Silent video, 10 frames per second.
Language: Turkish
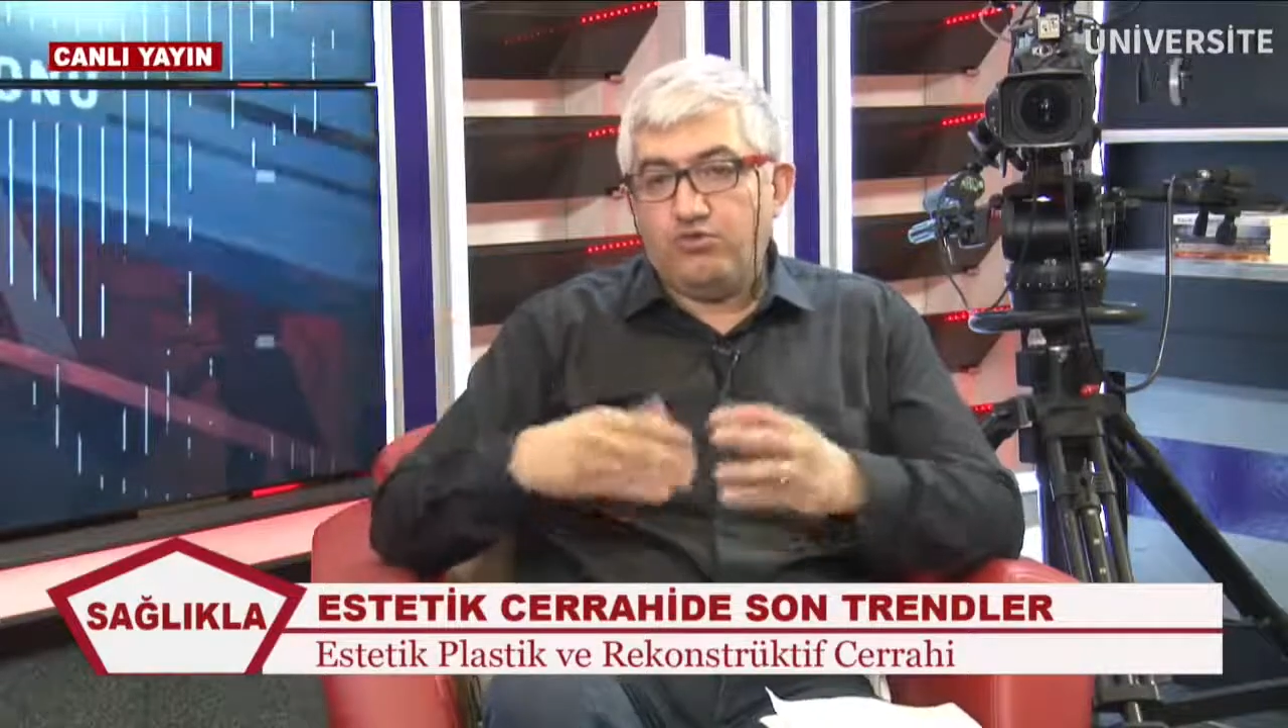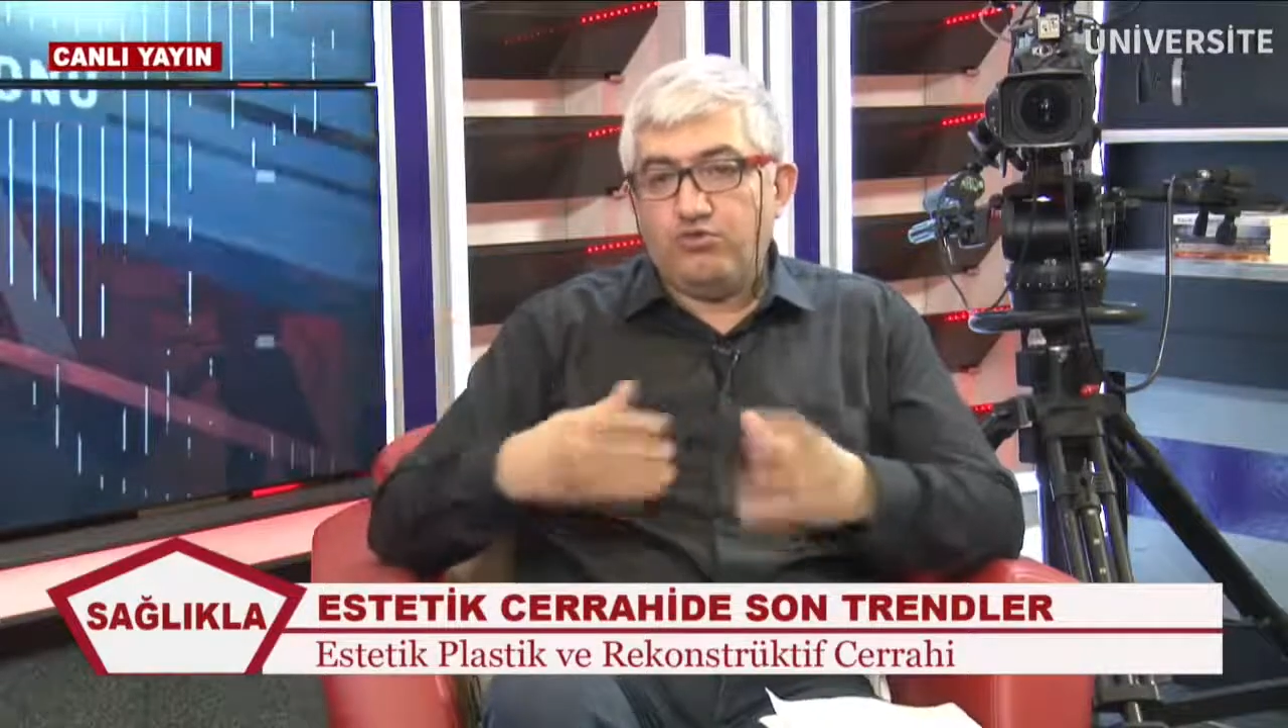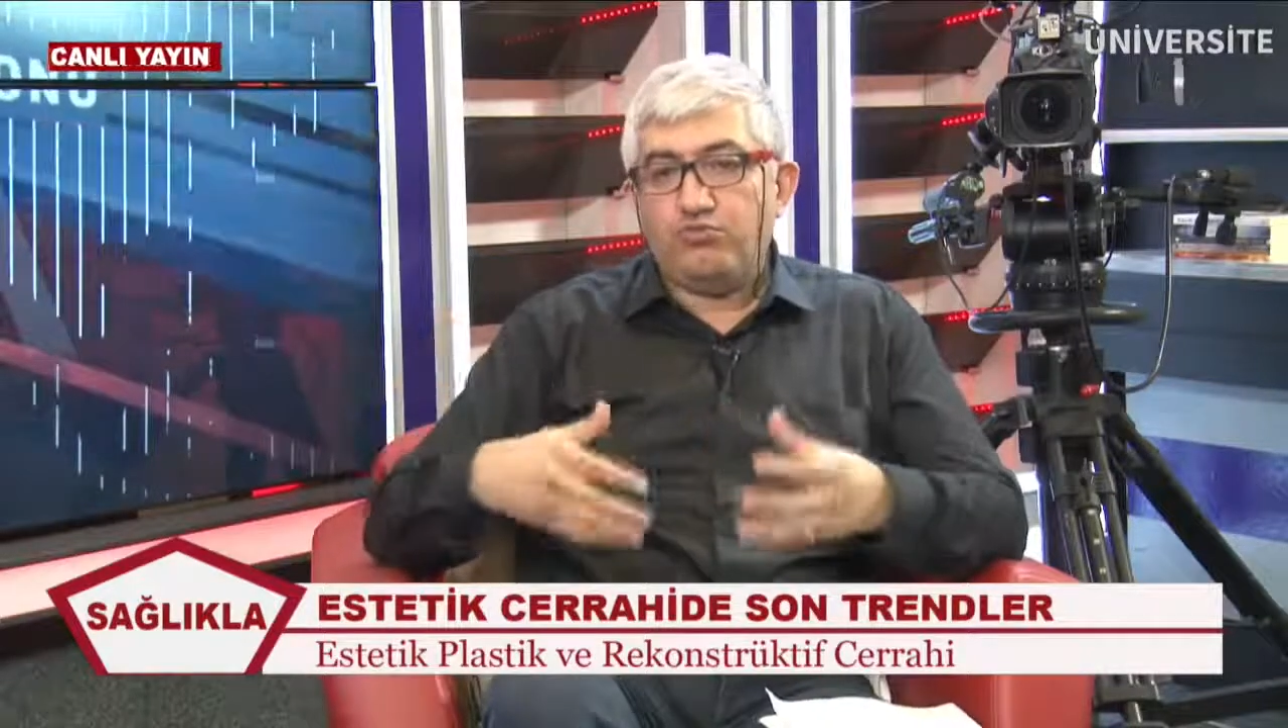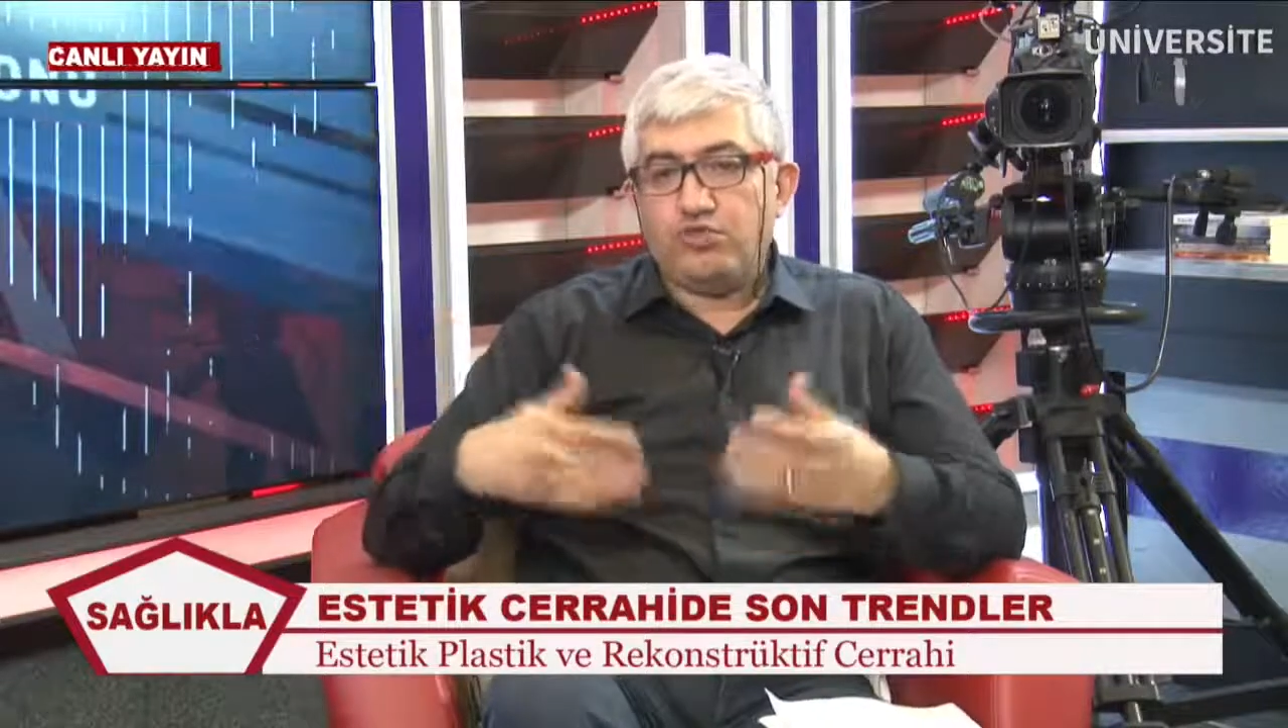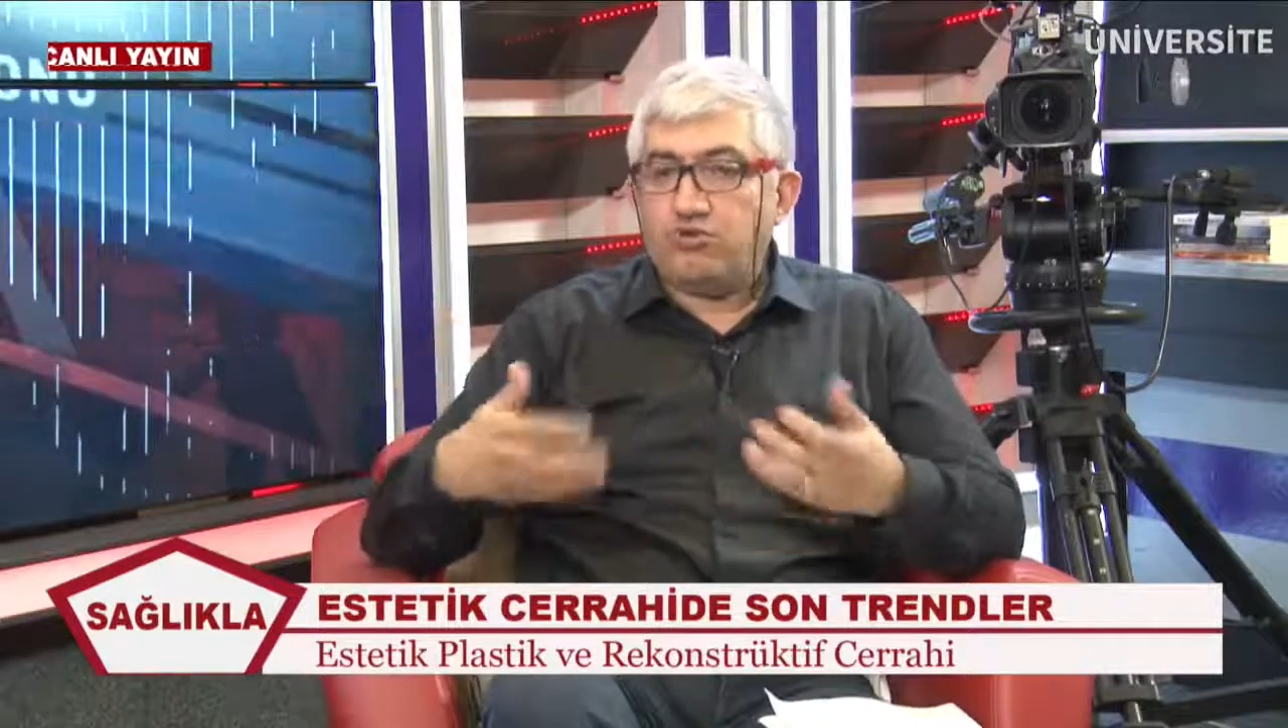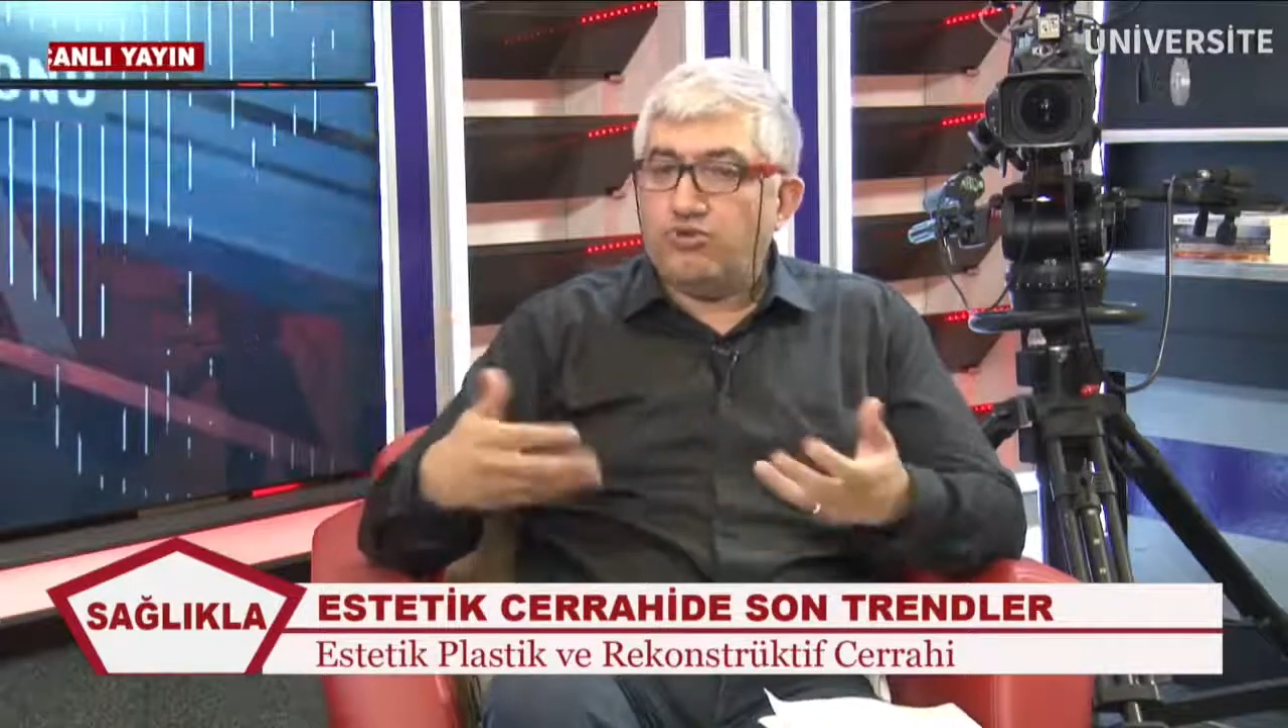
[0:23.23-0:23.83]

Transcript: günümüzde